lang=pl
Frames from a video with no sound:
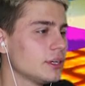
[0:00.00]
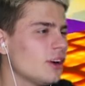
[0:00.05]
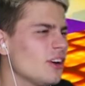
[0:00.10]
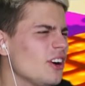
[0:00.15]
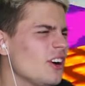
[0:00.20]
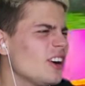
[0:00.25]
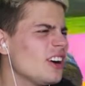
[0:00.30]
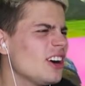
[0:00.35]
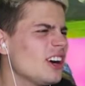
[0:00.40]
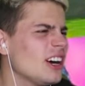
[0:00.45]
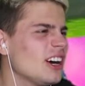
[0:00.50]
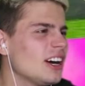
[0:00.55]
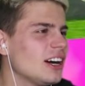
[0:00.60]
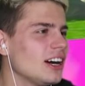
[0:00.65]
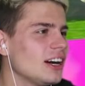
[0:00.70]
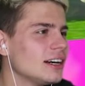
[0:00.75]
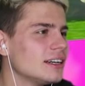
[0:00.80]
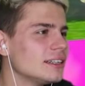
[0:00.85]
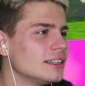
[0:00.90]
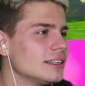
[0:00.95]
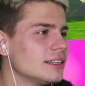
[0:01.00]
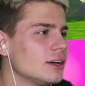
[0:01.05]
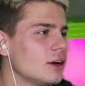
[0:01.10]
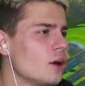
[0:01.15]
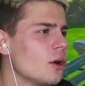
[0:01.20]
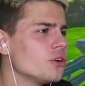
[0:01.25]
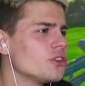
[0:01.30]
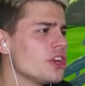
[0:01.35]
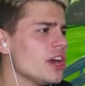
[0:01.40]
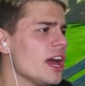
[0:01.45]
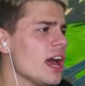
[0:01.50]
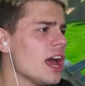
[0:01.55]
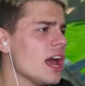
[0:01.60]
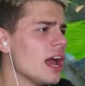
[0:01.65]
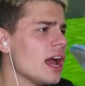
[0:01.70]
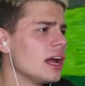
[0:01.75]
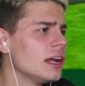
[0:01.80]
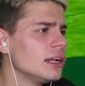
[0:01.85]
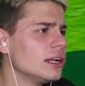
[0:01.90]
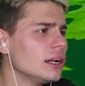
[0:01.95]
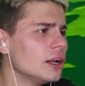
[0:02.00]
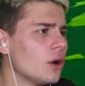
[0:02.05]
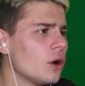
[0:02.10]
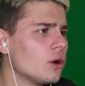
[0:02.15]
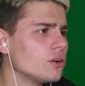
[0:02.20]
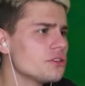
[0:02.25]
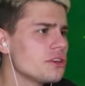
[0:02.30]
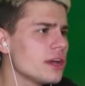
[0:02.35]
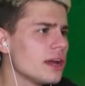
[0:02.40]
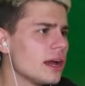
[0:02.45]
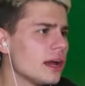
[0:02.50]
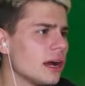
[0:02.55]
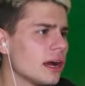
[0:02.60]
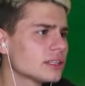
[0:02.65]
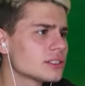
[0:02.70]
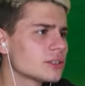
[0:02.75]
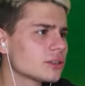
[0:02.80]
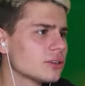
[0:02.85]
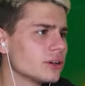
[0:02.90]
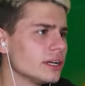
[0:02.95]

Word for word: O, o, sztos, o nie! Dobrze, dobrze, o nie, a co